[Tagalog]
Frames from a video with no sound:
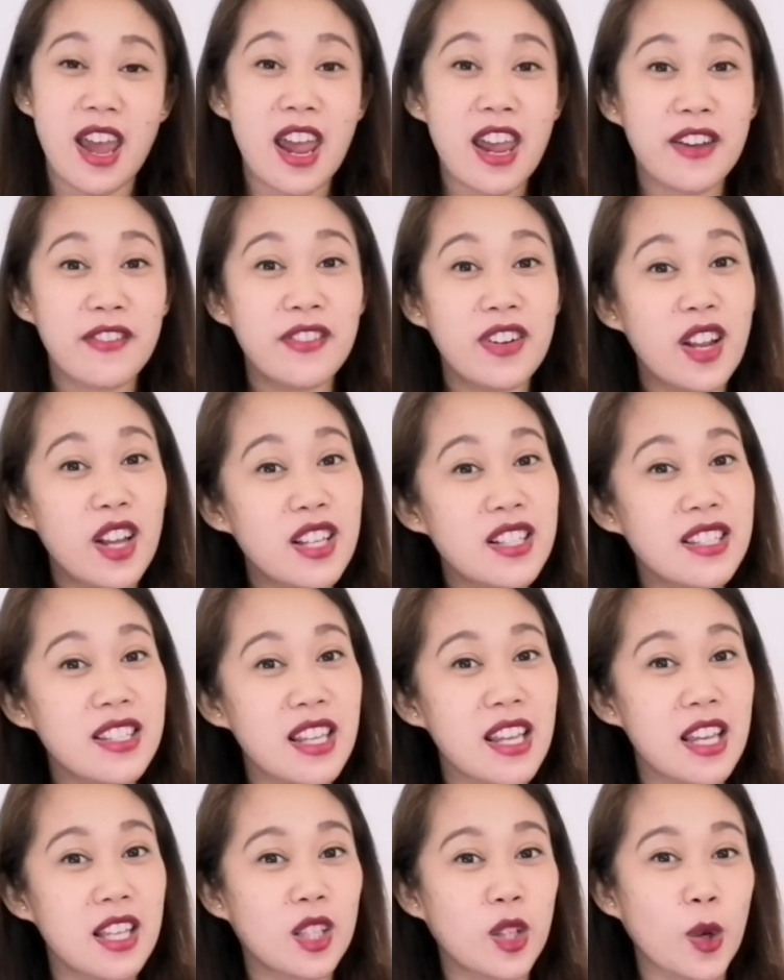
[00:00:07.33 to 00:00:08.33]
I've
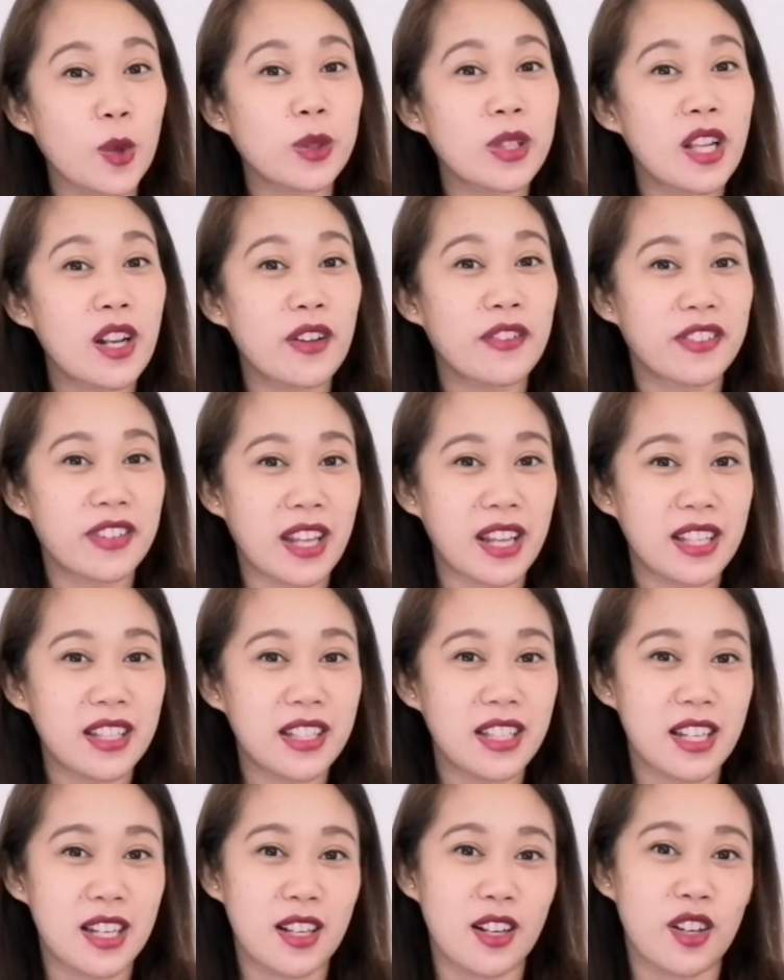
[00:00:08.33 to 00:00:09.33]
lost a total of
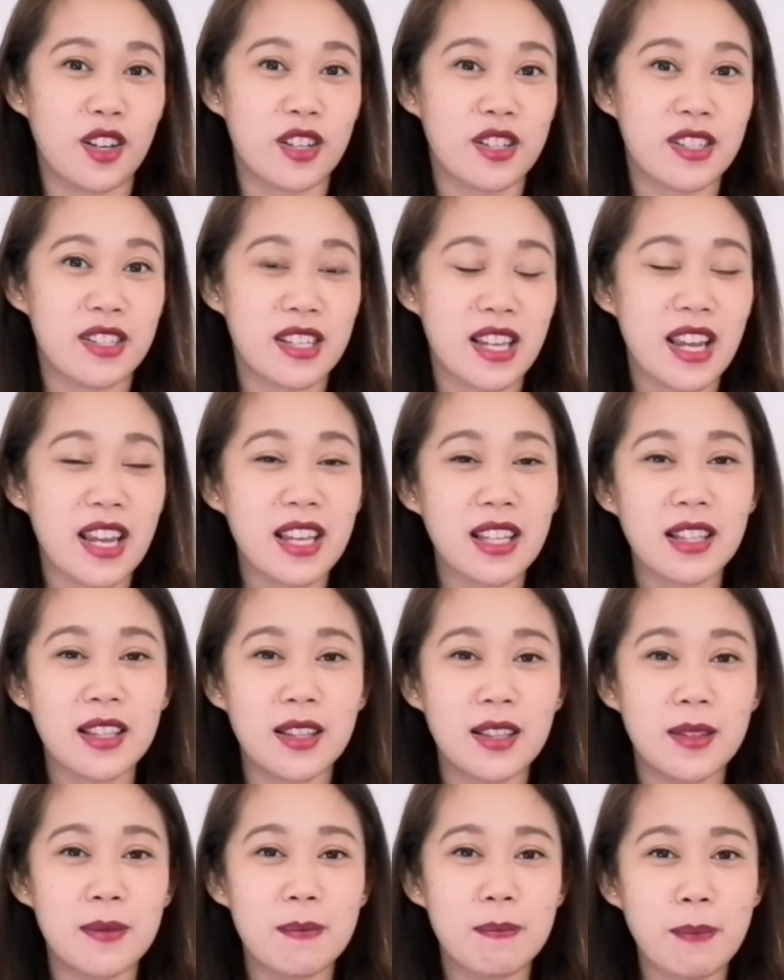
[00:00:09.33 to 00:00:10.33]
9 kilos
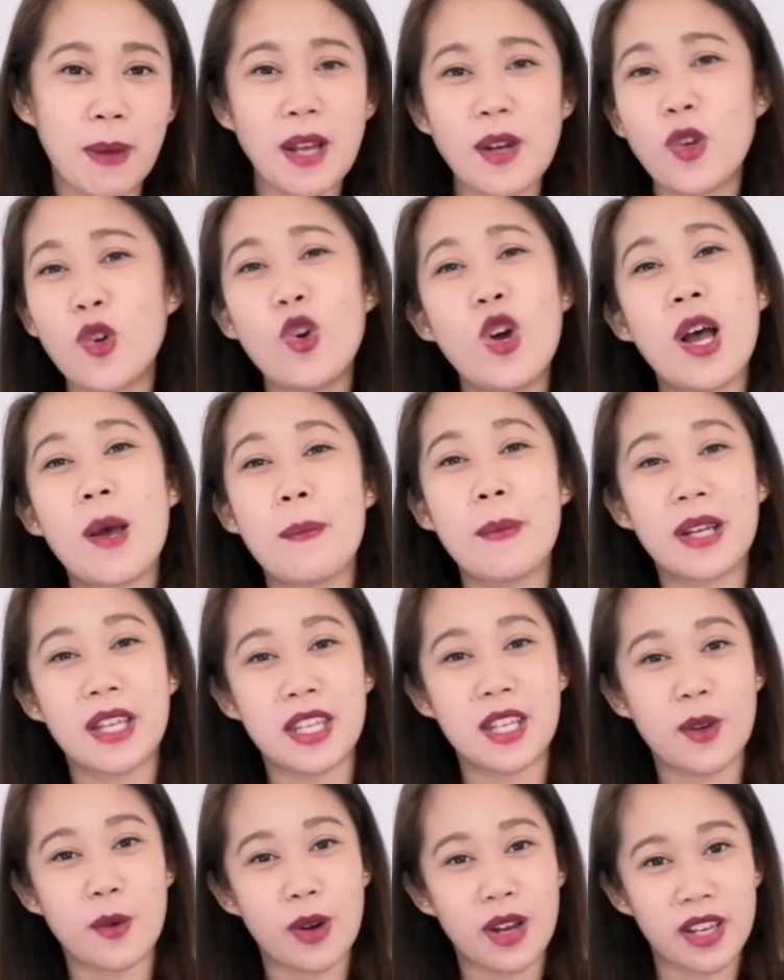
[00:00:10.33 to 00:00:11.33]
and paano ko nga ba
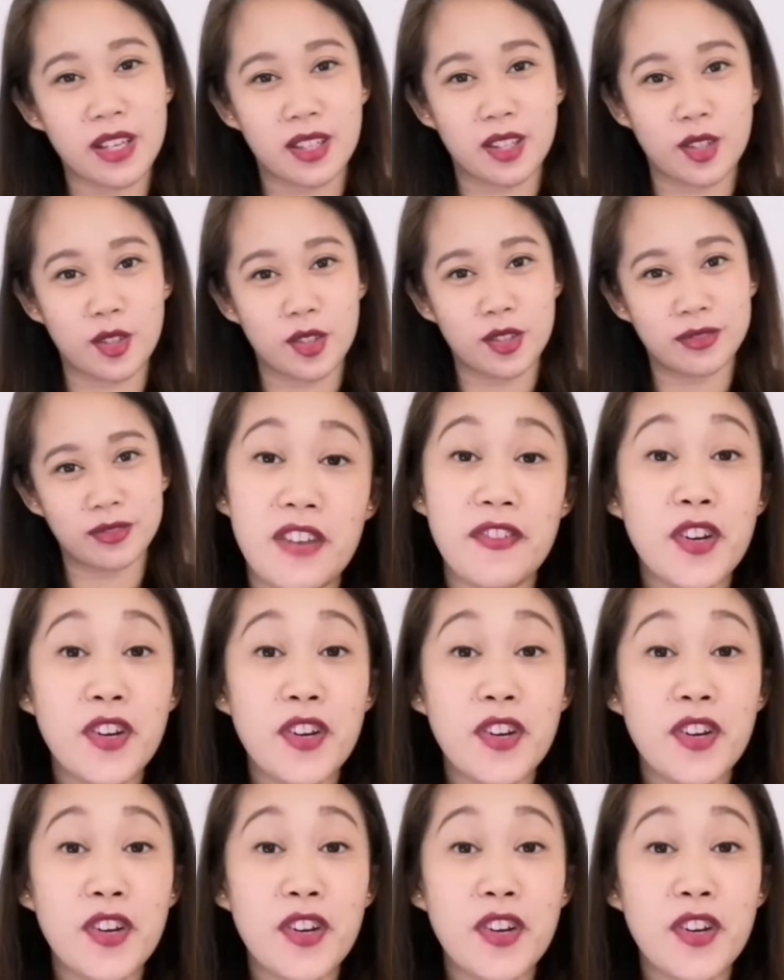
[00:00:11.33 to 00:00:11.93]
ginawa ito?